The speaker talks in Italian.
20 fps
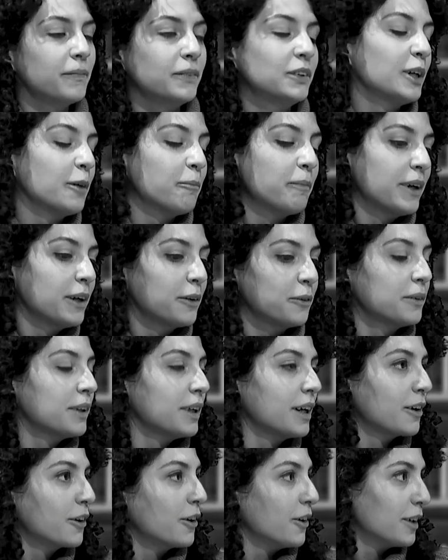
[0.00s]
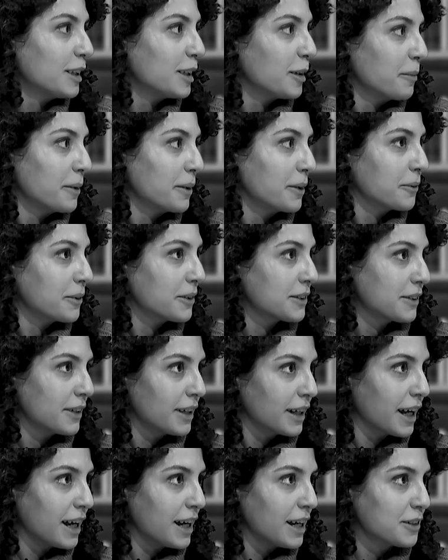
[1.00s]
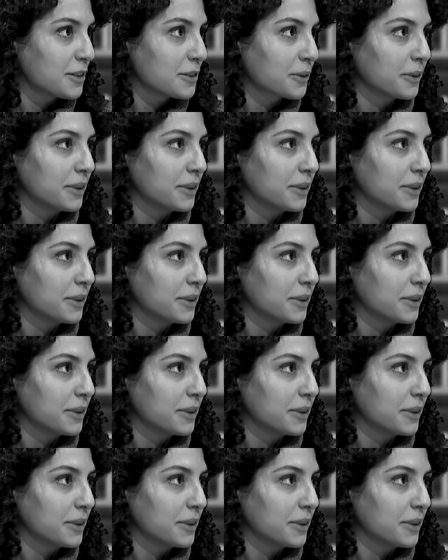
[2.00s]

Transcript: cioè prende una cotta per questo ragazzo,